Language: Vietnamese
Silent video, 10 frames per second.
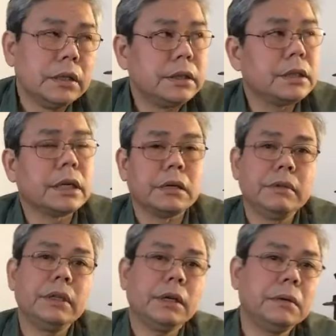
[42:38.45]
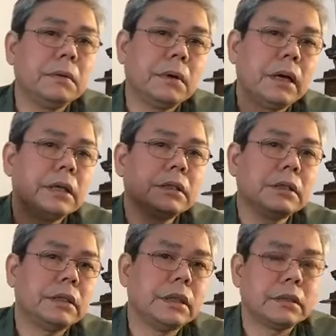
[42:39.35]
chia sẻ với nhau qua cái
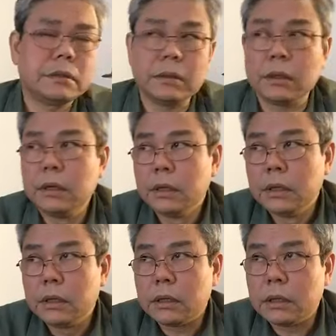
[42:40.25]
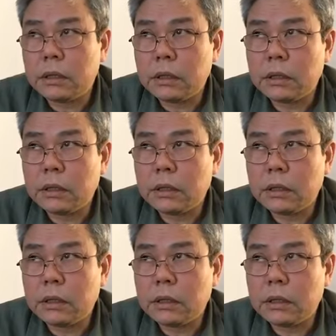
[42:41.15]
sự kiện của uh,